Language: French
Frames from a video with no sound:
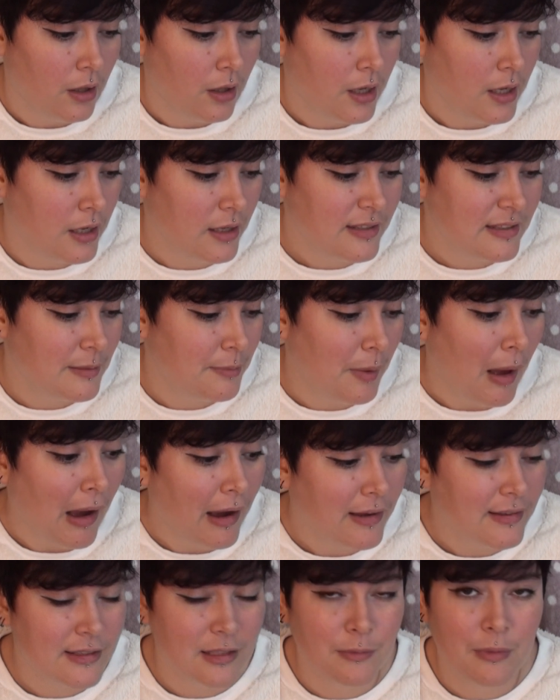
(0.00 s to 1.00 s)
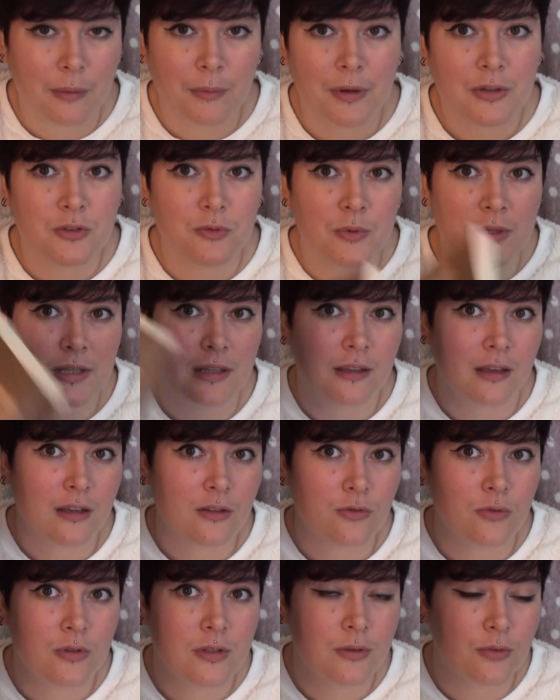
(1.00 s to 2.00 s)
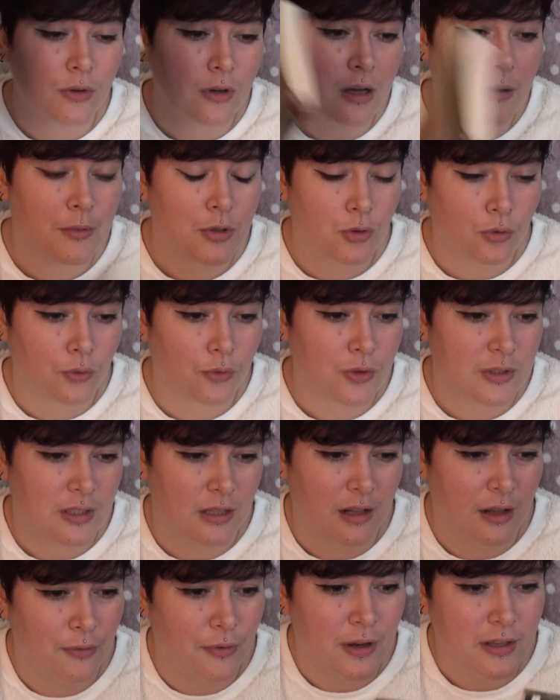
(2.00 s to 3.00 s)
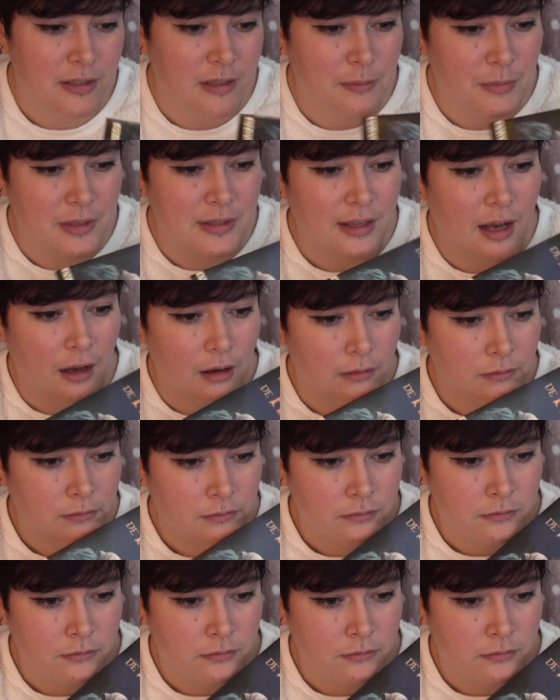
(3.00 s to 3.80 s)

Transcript: Et là, c'est pareil, c'est le même résumé qu'il y a derrière ce livre-là, mais je trouve que la phrase est bizarre.